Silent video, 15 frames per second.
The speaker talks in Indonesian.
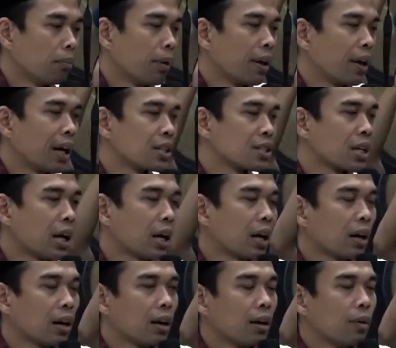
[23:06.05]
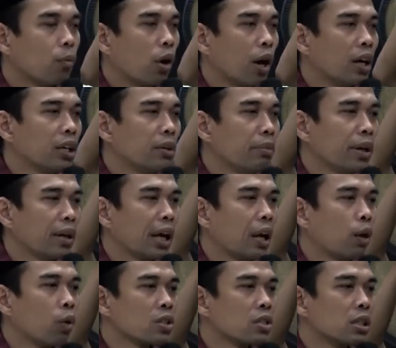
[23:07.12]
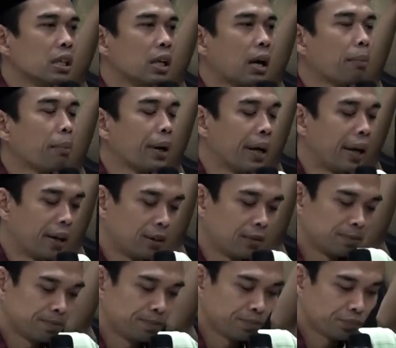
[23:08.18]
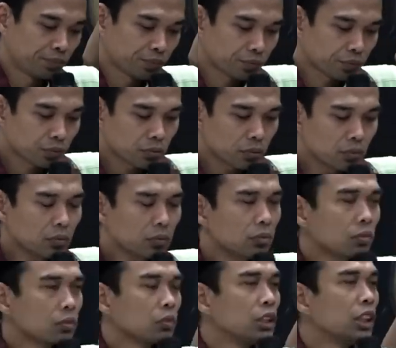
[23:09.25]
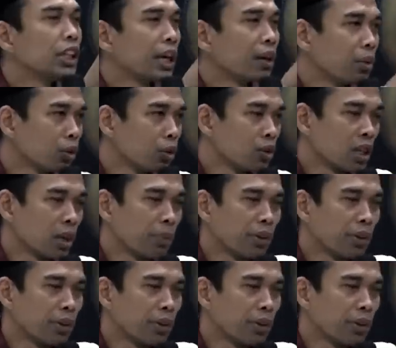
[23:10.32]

Madrasah Muallimin Al-Wasliyah Medan. Ingat betul saya